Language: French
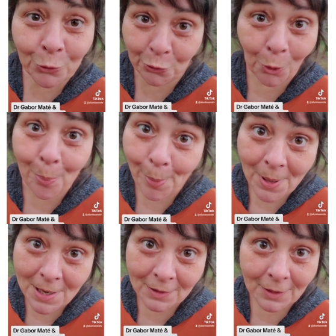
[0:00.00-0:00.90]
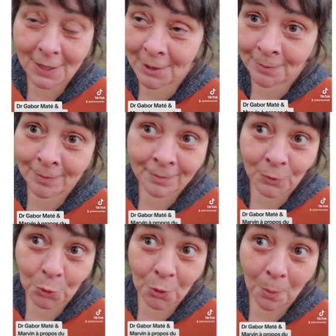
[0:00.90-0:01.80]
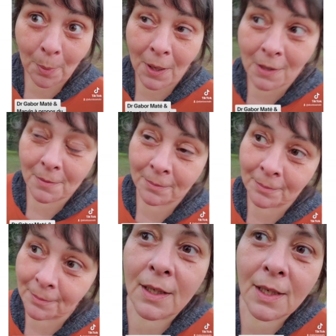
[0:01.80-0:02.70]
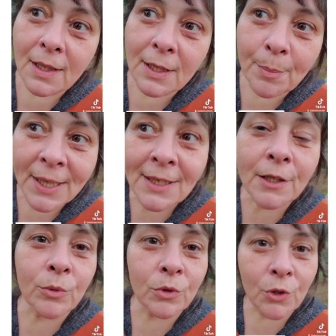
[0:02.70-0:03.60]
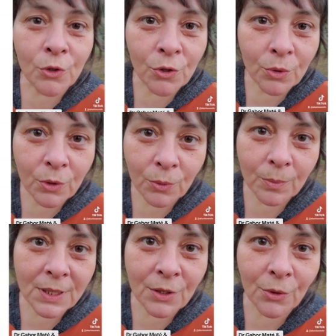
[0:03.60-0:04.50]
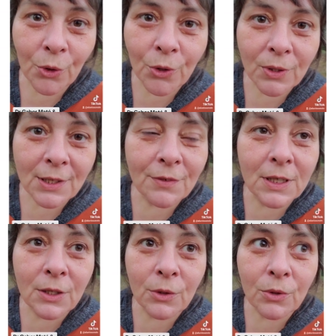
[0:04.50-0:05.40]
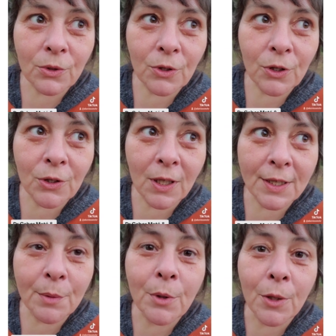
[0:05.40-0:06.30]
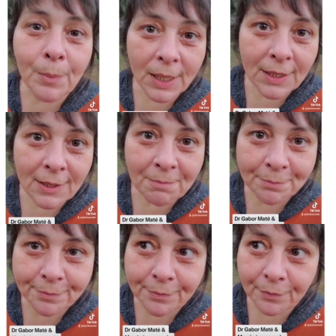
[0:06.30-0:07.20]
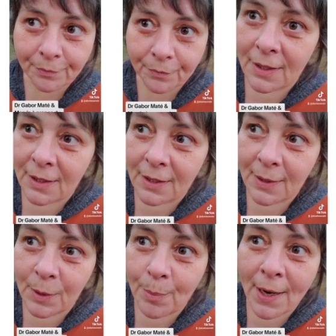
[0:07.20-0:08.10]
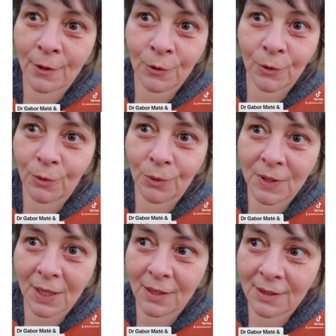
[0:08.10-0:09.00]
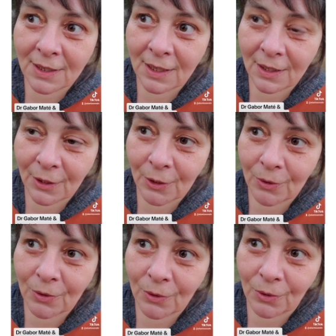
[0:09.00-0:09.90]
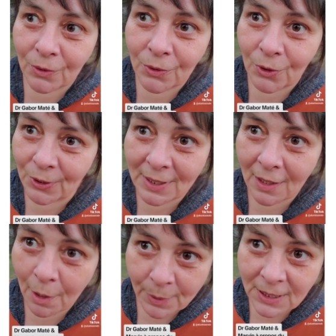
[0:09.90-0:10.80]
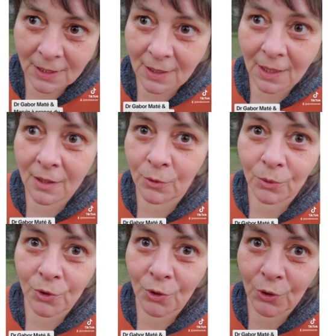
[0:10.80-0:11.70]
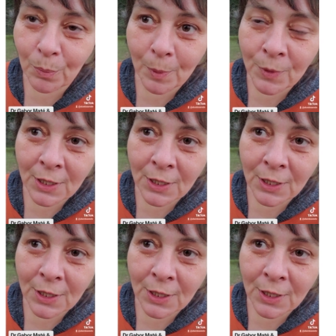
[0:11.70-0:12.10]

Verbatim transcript: toujours pas, toujours pas. Il n'y a pas très longtemps, je suis tombée sur euh, des vidéos de Dr Gabor Maté qui parle de tout ça, de, ses euh, capacités inconscientes, même